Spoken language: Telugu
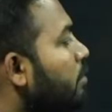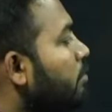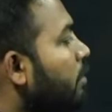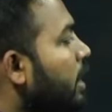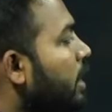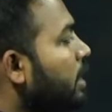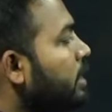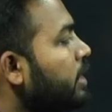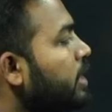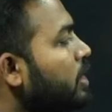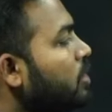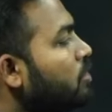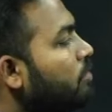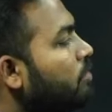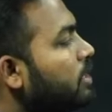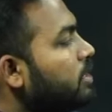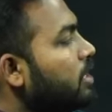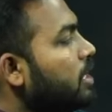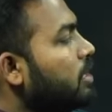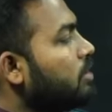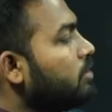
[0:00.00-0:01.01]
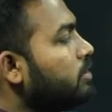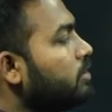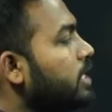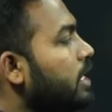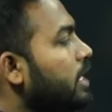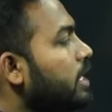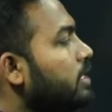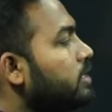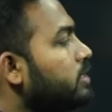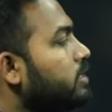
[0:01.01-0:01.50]
మన దిగుమతులకు
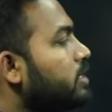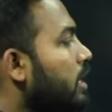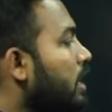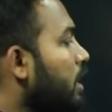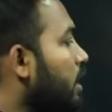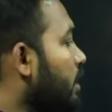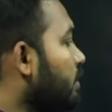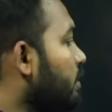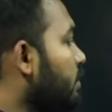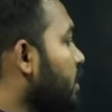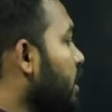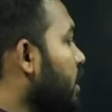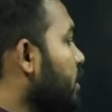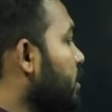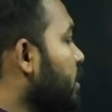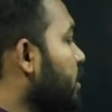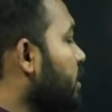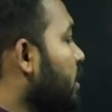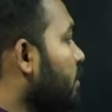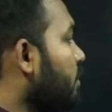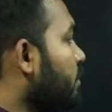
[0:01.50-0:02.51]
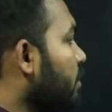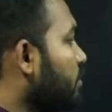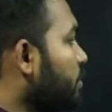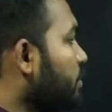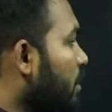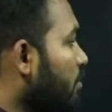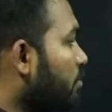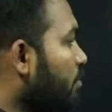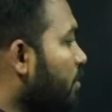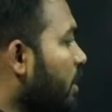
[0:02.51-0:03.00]
చెల్లించాలంటే విదేశీ ద్రవ్యం
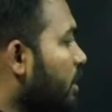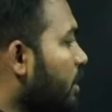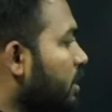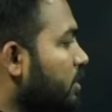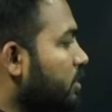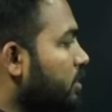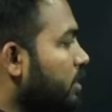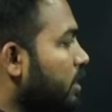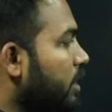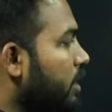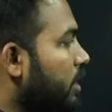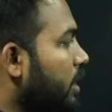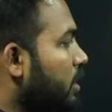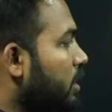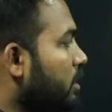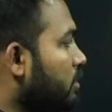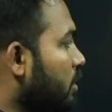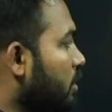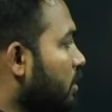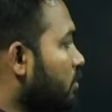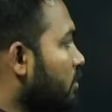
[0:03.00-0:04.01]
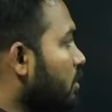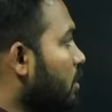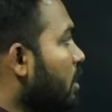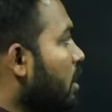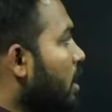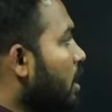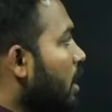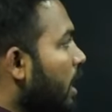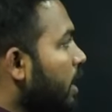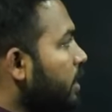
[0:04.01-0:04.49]
సంపాదించాలి అని అంటున్నాడు
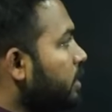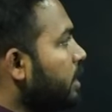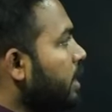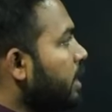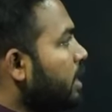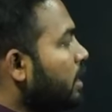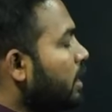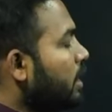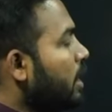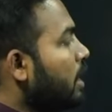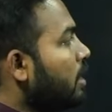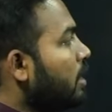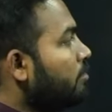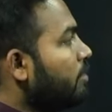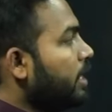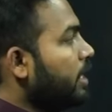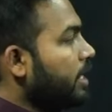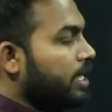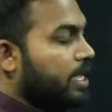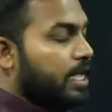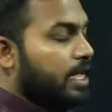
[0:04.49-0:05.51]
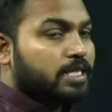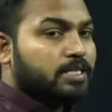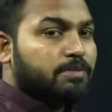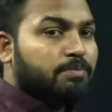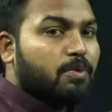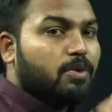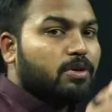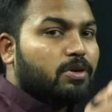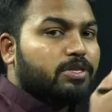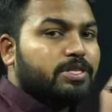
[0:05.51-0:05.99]
అయితే ఇక్కడ మరి
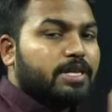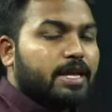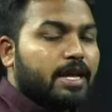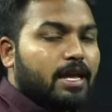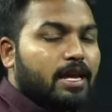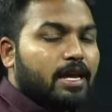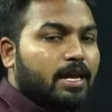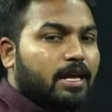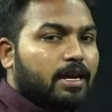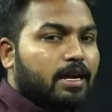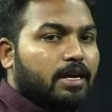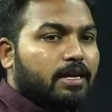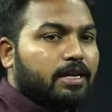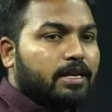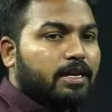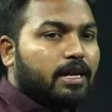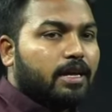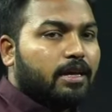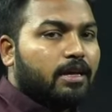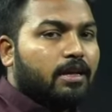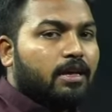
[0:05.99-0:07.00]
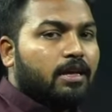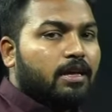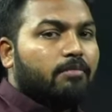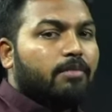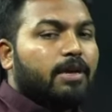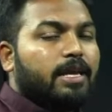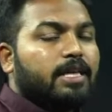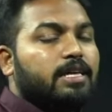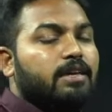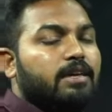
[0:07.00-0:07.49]
ఎక్స్పోర్ట్ అంటే
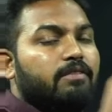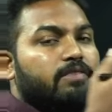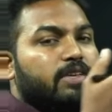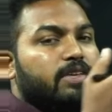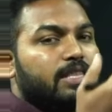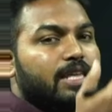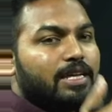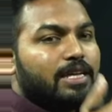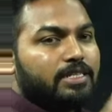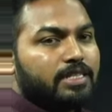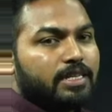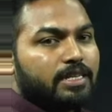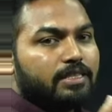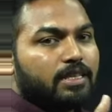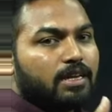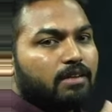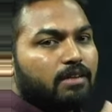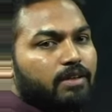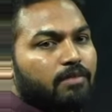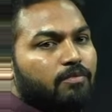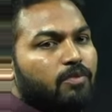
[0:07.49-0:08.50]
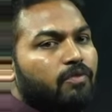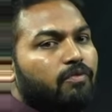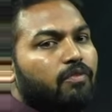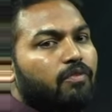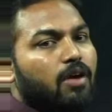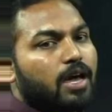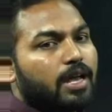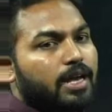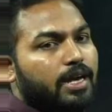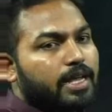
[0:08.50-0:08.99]
మనకి విదేశీ ద్రవ్యము
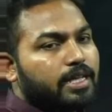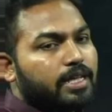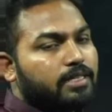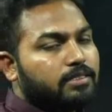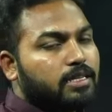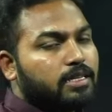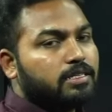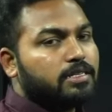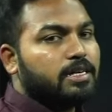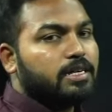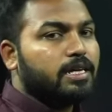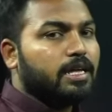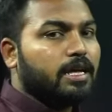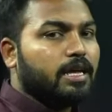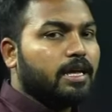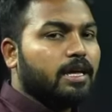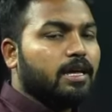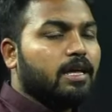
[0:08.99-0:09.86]
ఫారెన్ ఎక్స్చేంజ్ అంటే